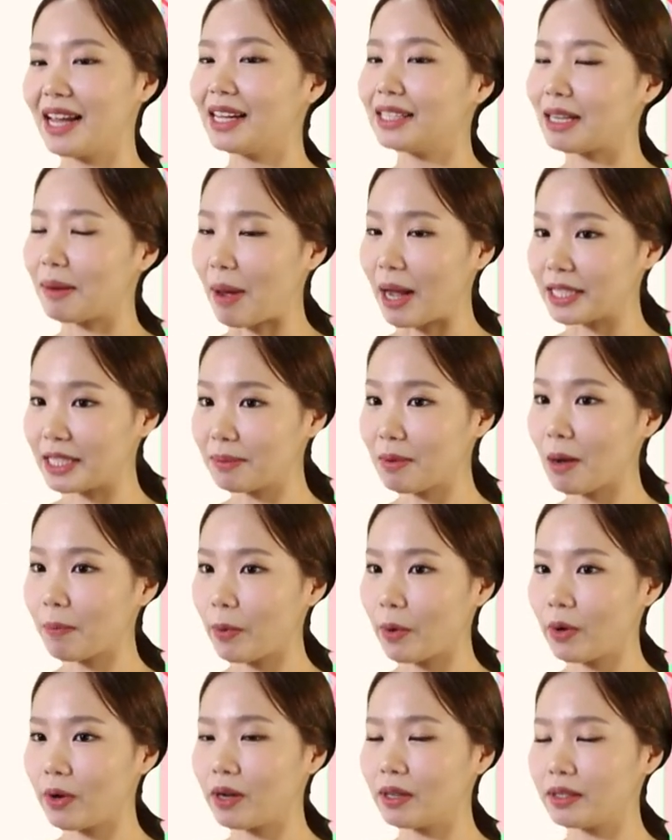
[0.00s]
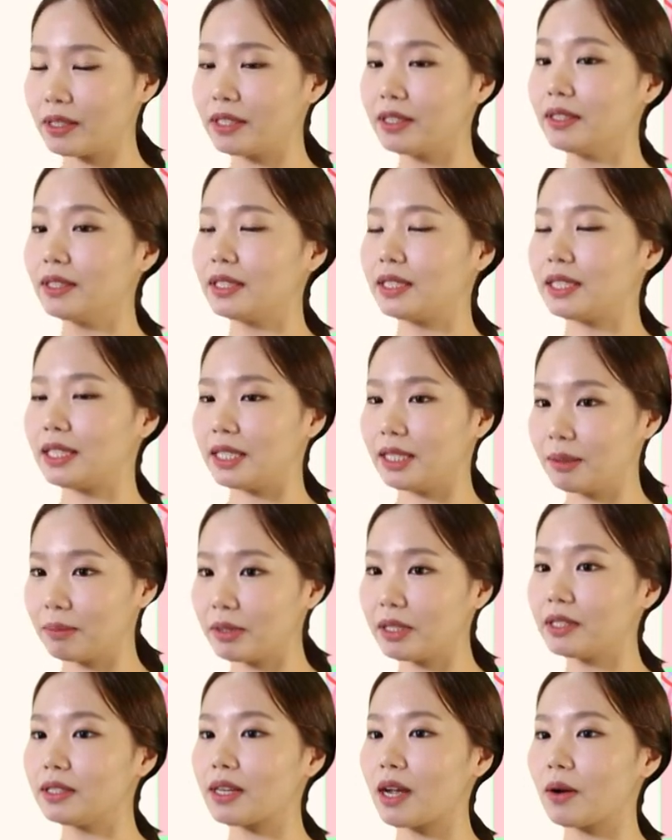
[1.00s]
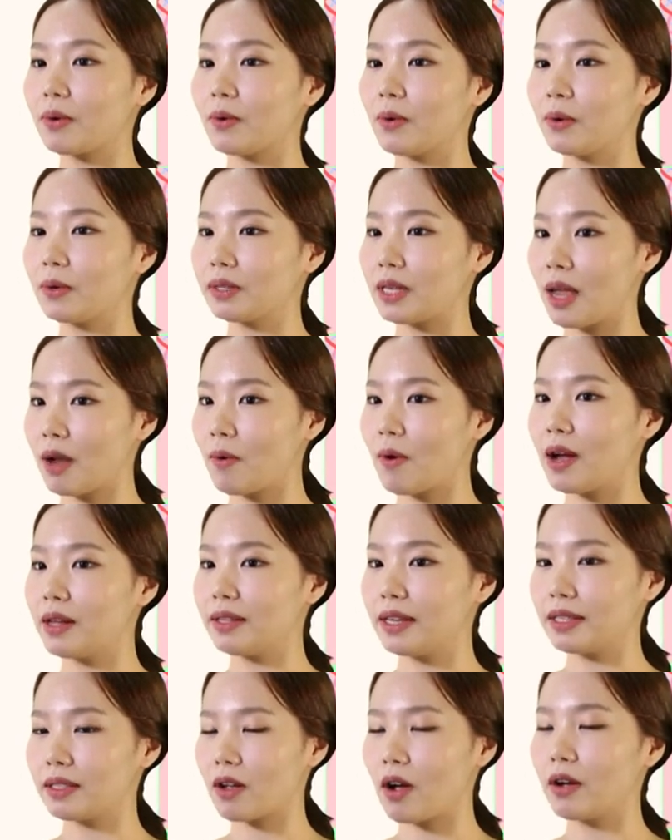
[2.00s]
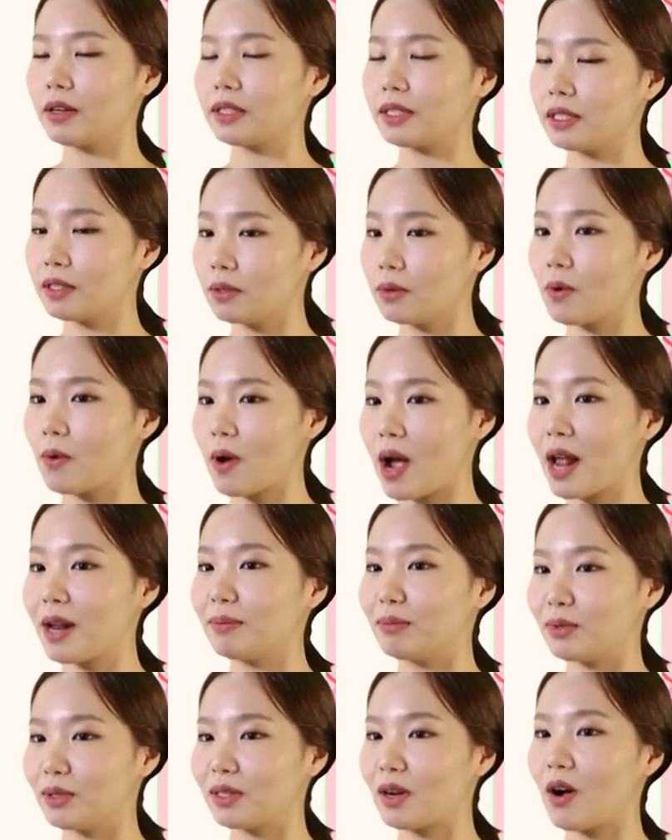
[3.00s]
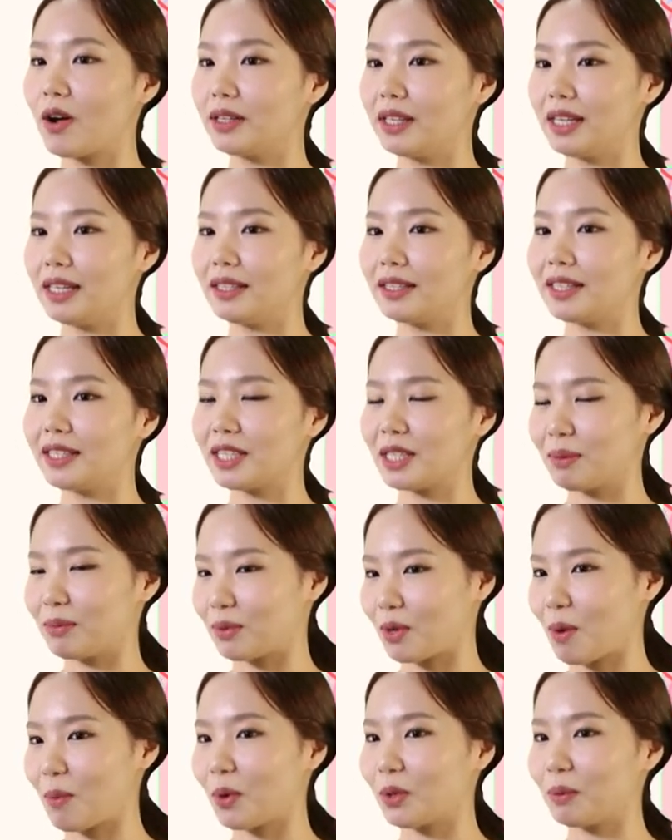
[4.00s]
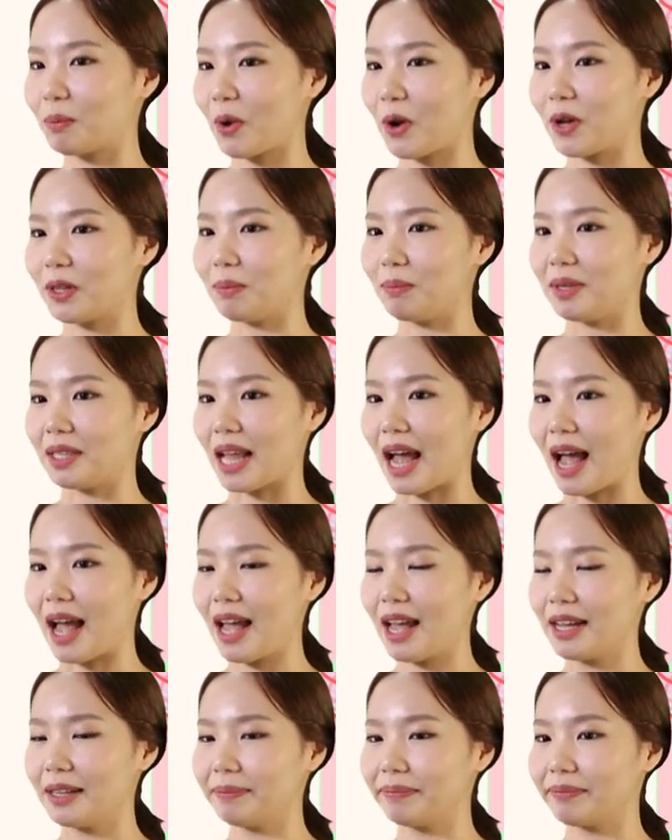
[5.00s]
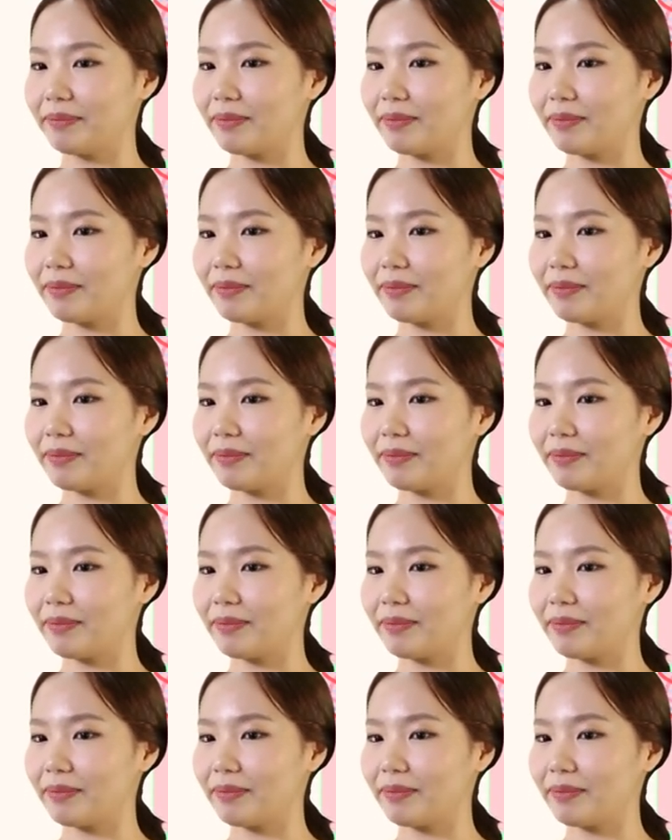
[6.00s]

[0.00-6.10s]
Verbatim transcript: 자, 마지막 표현은 짐을 찾고 세관에서 신고할 물건이 있는지 물어보는 표현입니다.